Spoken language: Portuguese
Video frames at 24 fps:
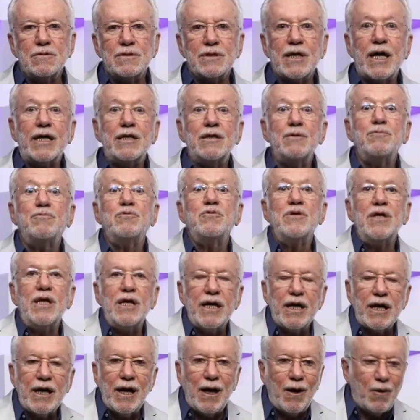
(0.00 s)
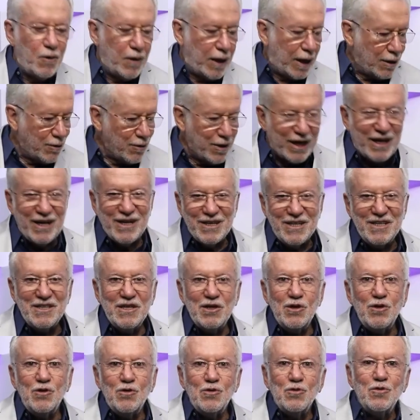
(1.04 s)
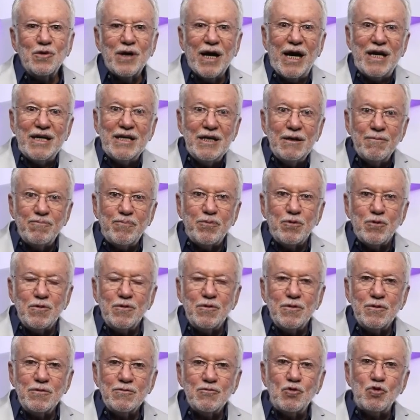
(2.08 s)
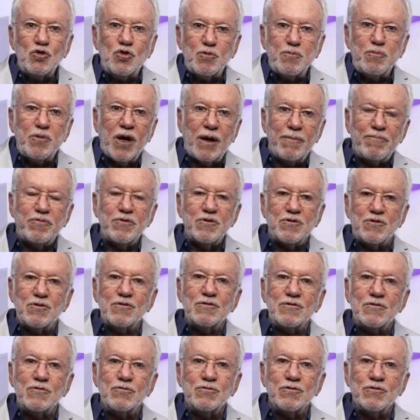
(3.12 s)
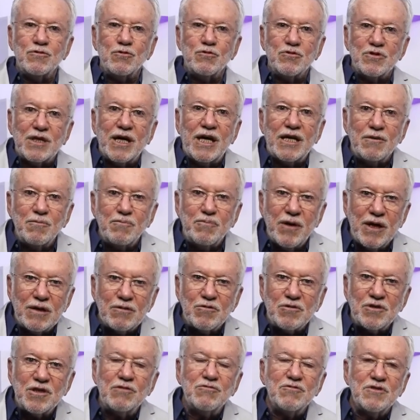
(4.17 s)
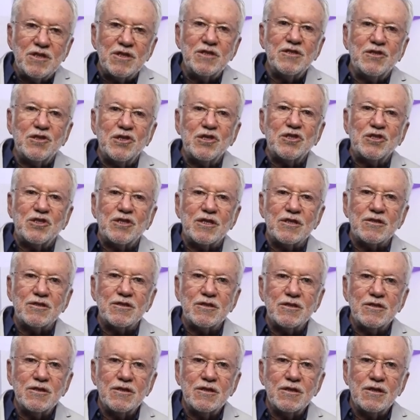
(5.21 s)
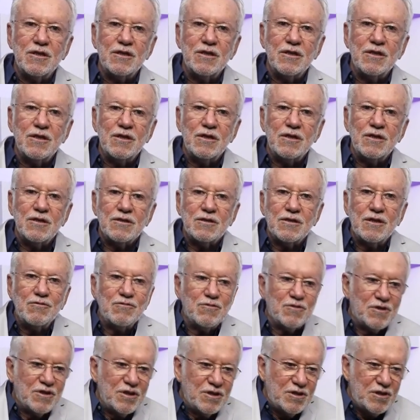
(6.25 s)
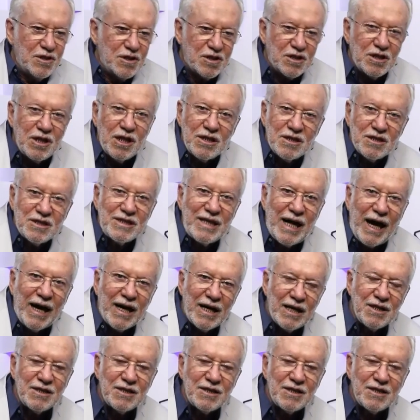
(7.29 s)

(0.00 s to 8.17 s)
Garimpo ilegal. Agora, o garimpo dos próprios os garimpeiros são os indígenas, são os indígenas da